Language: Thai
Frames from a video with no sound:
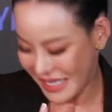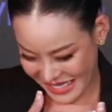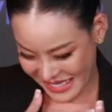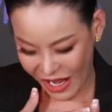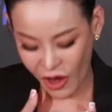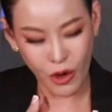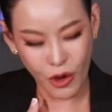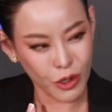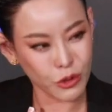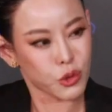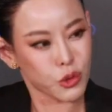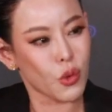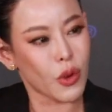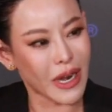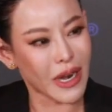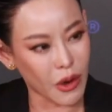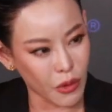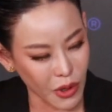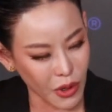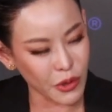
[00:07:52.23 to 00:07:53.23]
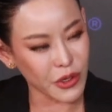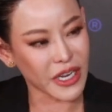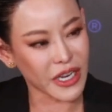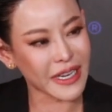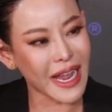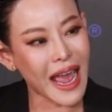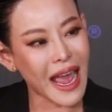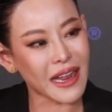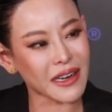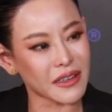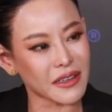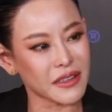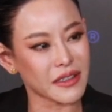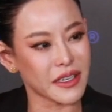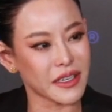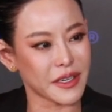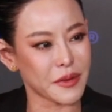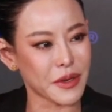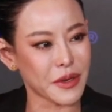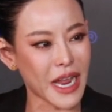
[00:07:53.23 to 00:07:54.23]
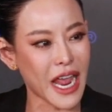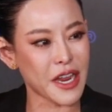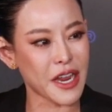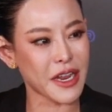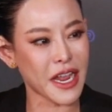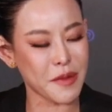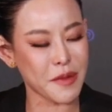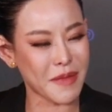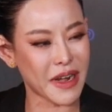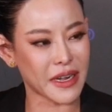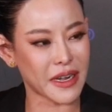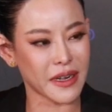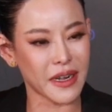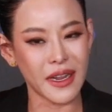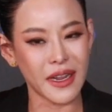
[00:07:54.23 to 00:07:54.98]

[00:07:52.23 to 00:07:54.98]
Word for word: เราเอาตัวเราเรายังยากเลย ให้ให้มัน